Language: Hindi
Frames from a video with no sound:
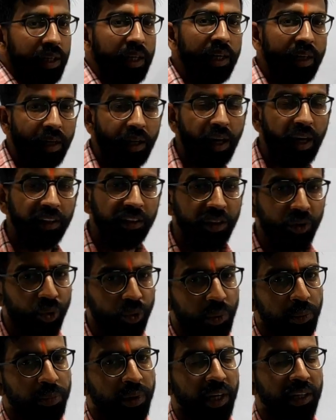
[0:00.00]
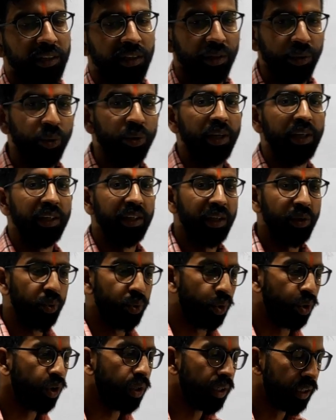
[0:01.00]
एक क्लास है उसमें पांच स्टूडेंट हैं
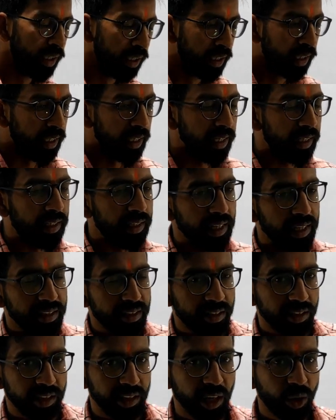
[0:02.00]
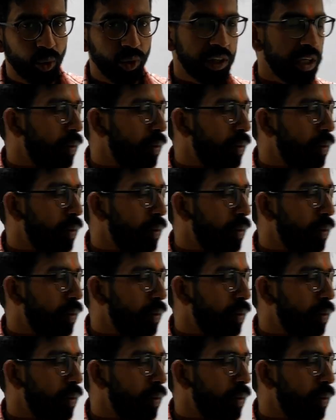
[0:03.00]
उन्होंने एक टेस्ट दिया उनके